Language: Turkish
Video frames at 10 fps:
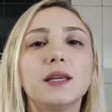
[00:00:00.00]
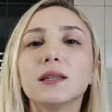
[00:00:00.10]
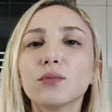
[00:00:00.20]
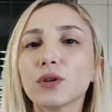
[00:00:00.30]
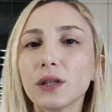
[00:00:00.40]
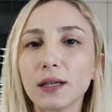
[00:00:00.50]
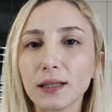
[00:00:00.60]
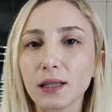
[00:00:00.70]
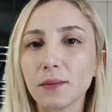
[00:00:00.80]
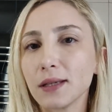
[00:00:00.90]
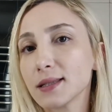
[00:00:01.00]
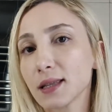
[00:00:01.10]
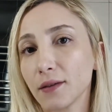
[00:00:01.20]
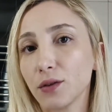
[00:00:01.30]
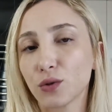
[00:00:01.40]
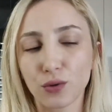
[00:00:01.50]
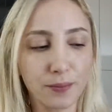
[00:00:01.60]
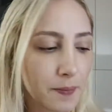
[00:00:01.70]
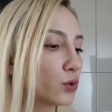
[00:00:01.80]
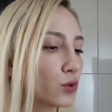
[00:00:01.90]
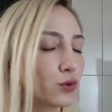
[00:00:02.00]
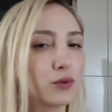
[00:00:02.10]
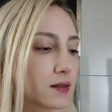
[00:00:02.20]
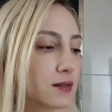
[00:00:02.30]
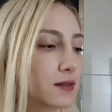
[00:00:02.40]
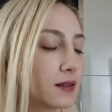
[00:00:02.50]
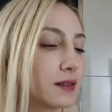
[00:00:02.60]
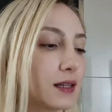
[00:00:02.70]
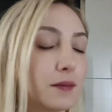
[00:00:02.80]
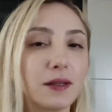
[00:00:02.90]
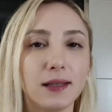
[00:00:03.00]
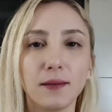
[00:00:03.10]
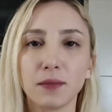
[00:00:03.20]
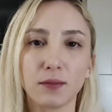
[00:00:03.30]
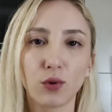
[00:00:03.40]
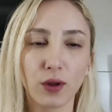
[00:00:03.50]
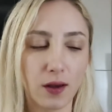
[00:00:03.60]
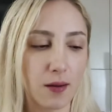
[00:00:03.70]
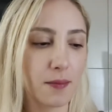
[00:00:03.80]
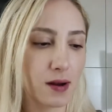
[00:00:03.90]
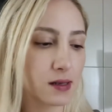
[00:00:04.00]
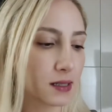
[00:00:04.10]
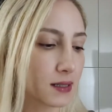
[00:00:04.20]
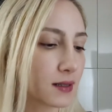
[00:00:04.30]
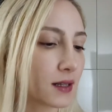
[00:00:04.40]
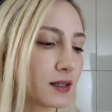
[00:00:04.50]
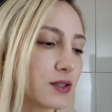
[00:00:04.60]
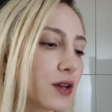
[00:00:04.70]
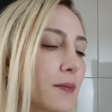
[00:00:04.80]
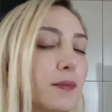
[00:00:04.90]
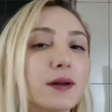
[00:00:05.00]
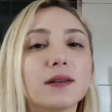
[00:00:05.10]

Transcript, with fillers: Yeni boyalar denemeyi seviyorum. Bugün aslında denemediğim bir boya markası deneyeceğim.